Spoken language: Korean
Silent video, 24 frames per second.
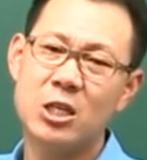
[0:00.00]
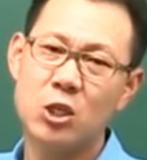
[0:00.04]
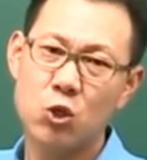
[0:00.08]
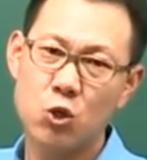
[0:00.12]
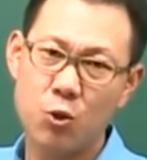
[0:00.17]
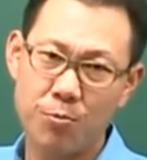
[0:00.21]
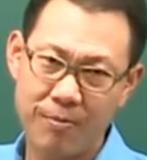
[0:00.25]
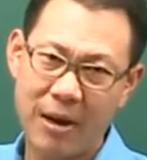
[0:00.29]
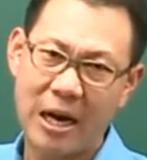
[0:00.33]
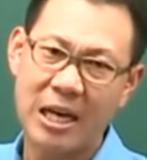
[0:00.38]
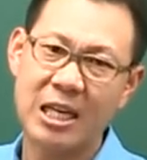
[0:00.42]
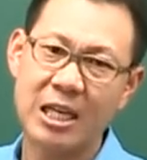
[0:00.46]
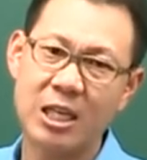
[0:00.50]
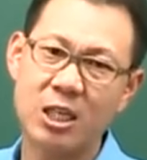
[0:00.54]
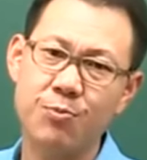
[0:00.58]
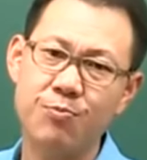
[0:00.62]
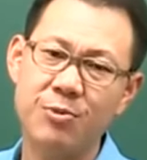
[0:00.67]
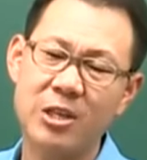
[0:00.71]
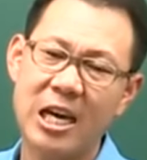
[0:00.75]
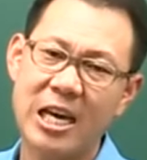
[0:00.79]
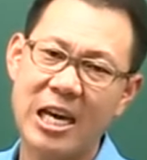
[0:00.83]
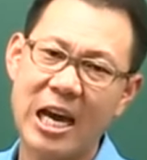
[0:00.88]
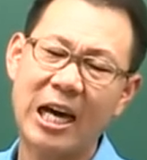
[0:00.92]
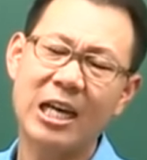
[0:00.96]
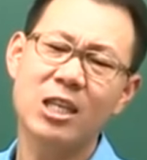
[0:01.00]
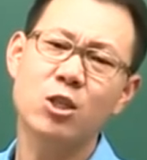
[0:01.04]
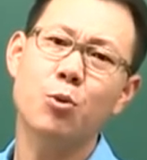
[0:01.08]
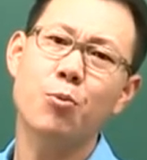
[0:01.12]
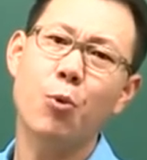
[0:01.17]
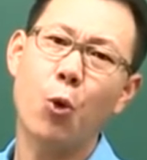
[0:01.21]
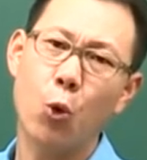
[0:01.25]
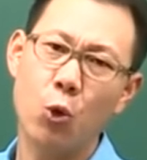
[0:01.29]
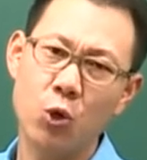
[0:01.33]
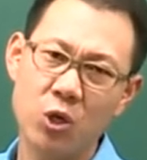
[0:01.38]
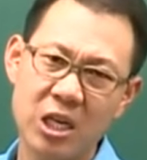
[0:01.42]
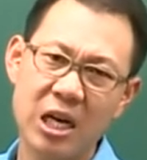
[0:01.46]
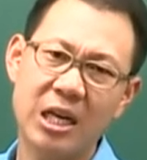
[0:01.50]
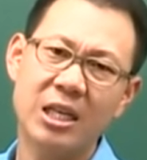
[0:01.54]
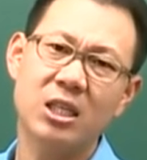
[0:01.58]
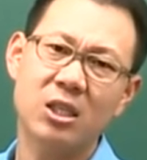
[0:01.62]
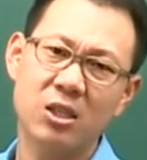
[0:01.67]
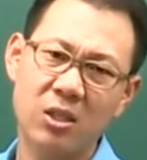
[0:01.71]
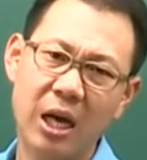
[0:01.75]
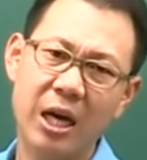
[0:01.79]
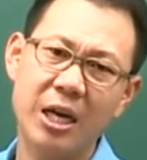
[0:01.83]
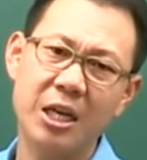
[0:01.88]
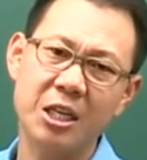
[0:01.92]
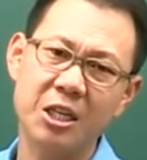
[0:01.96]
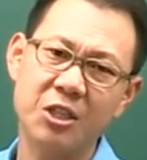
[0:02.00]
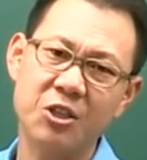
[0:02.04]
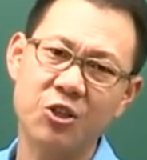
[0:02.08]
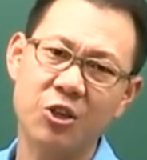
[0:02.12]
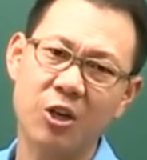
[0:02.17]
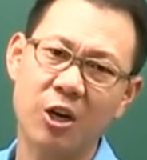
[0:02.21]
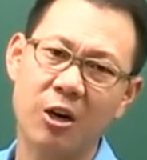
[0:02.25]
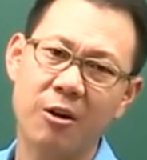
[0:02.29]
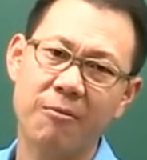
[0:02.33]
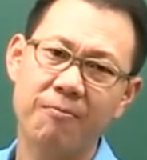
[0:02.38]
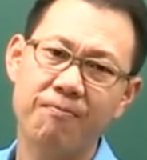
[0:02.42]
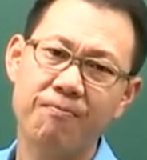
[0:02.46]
좀 많았습니다. 약간 좀 올드한 스타일이죠.